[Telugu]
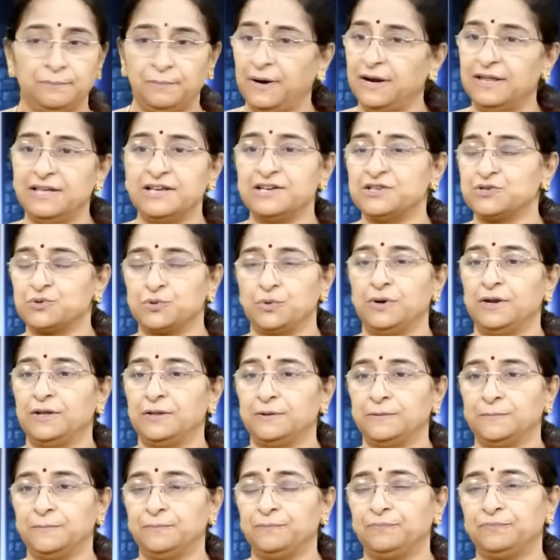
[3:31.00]
పెళ్లి
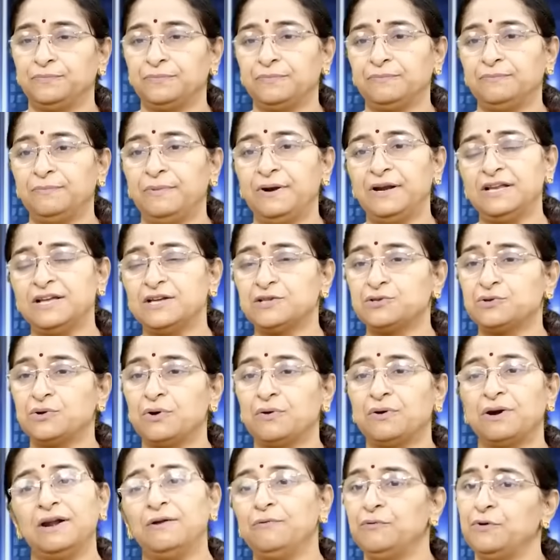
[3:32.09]
చేసుకోలేదు పెళ్లి
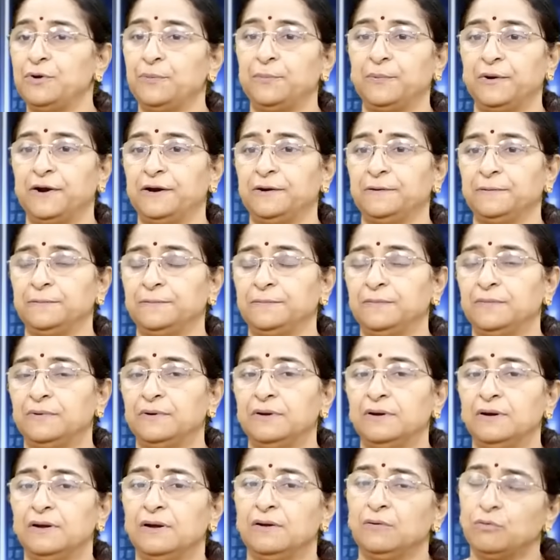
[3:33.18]
చేసుకోకుండా ఉండిపోయాడు
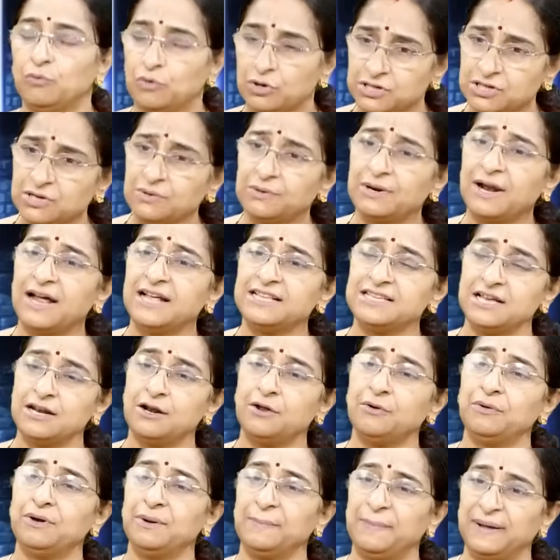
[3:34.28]
కొంచెం
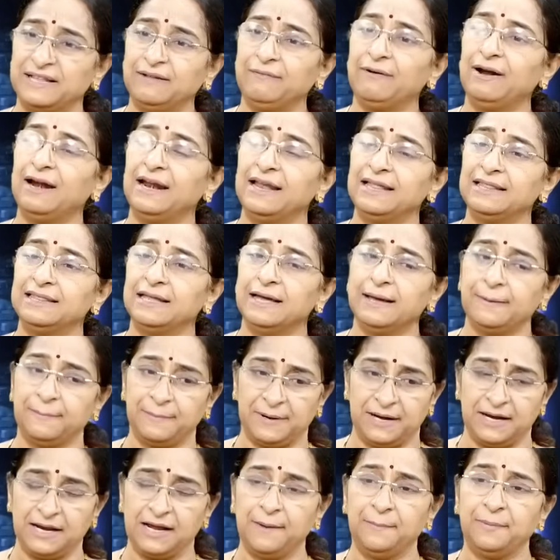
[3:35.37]
రాజ్యంలో ఉన్న పెద్దవాళ్ళంతా
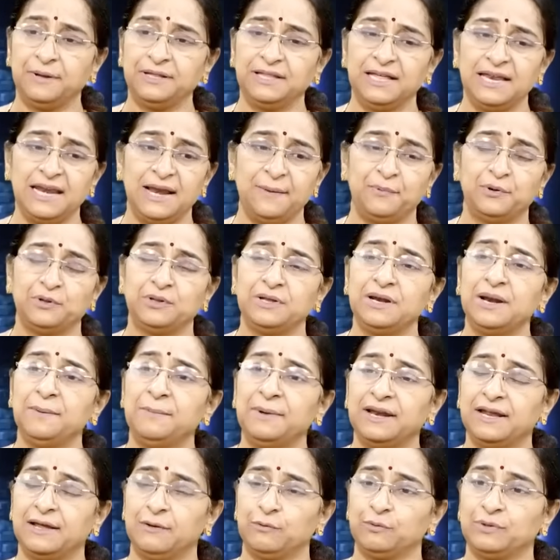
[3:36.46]
పెళ్లి కాకపోతే రేపొద్దున
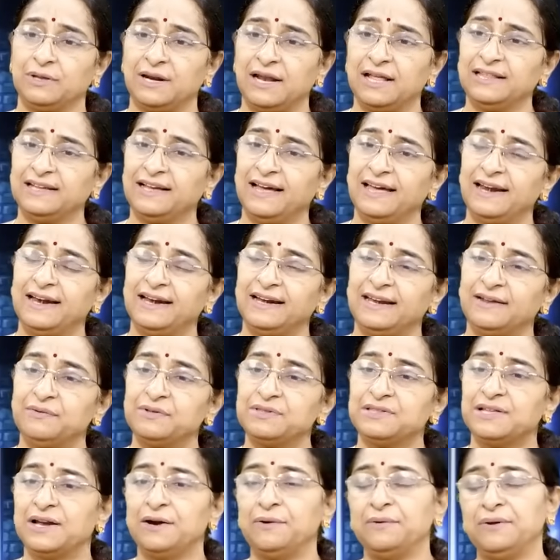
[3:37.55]
మనకి ఉత్తరాధికారి ఎట
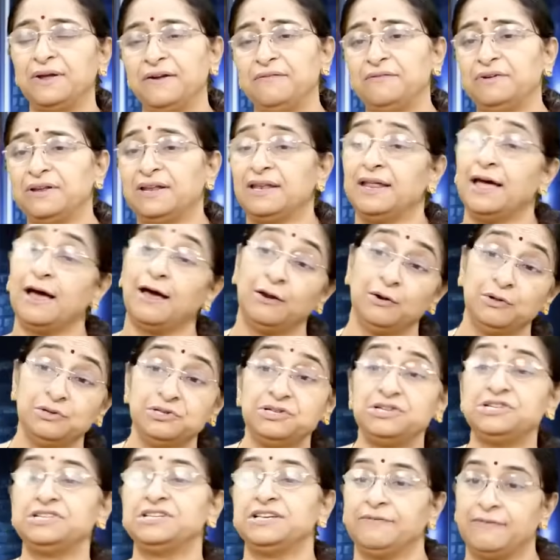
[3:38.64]
వస్తాడు ఏమిటి అని
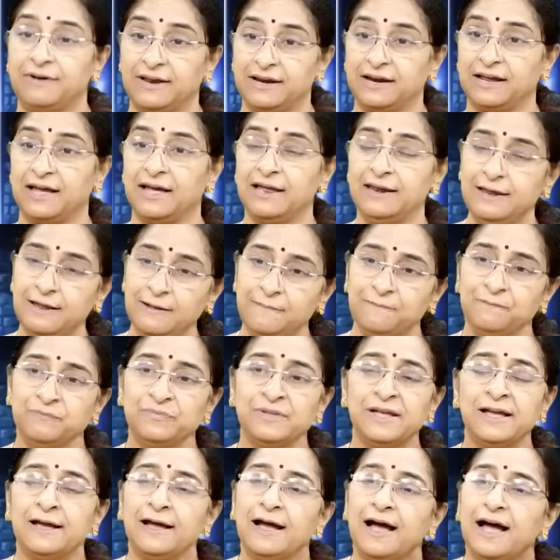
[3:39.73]
ఆలోచించేవారు కానీ
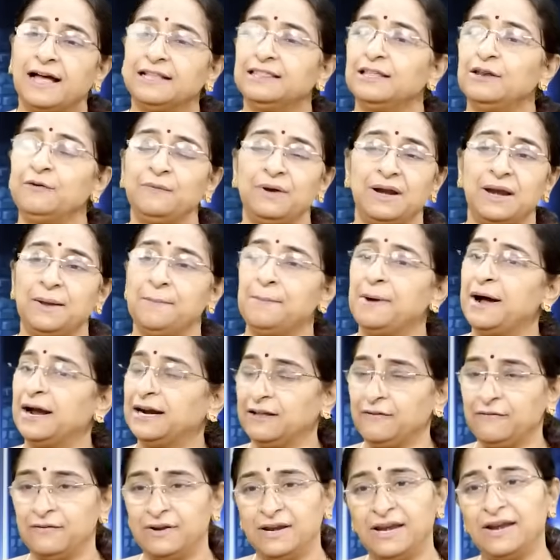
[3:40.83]
అతను వీళ్ళ
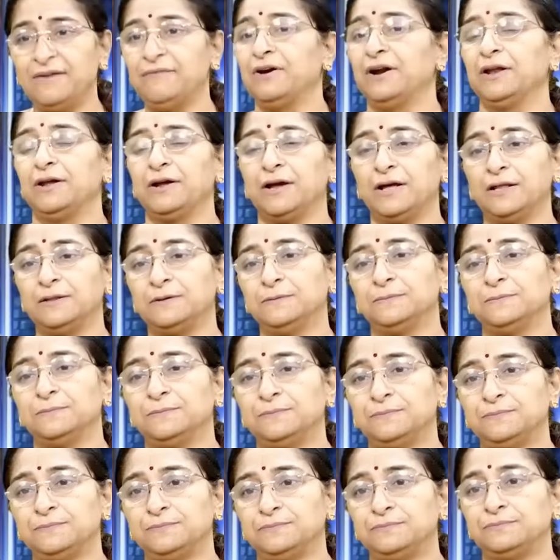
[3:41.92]
మాట వినేవాడు కాదు
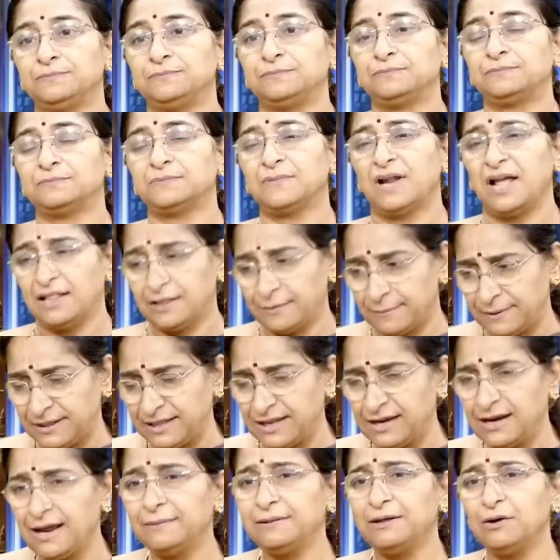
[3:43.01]

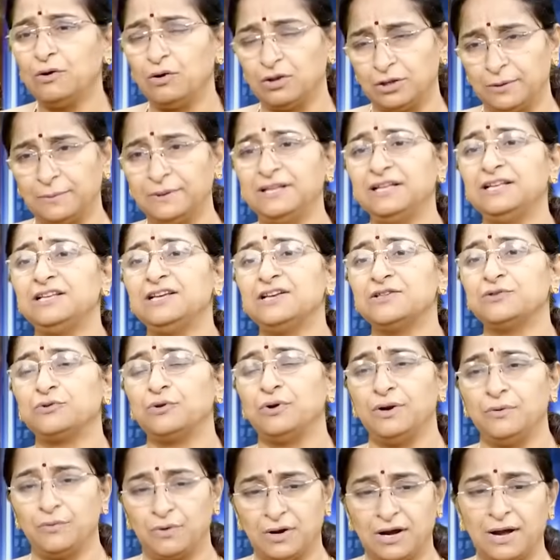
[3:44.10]
అంతమందిని కాకపోతే కొంతమందిని
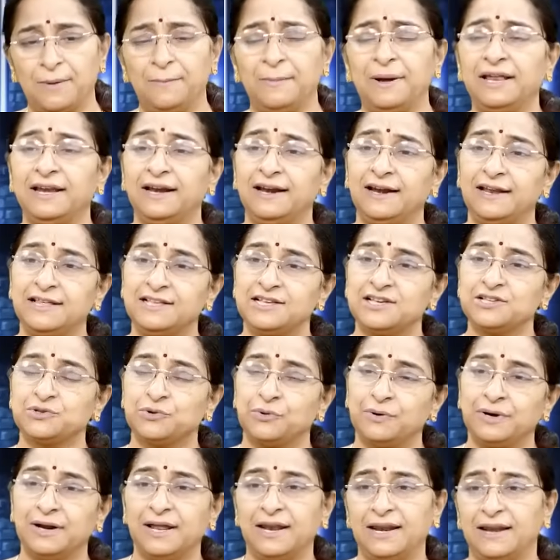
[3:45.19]
చేసుకోండి ఒక్క అమ్మాయినైనా
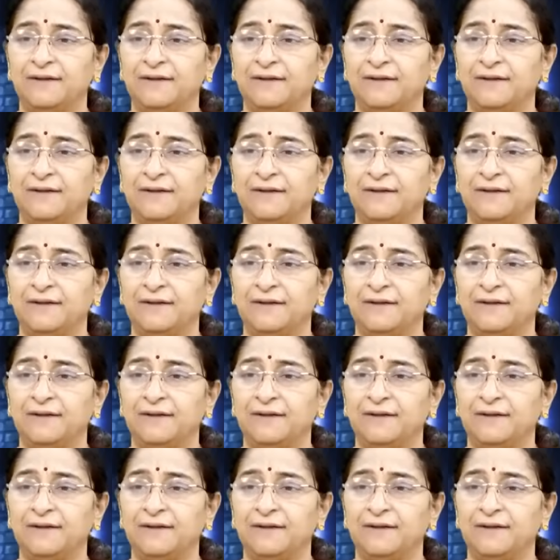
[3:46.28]
చేసుకోండి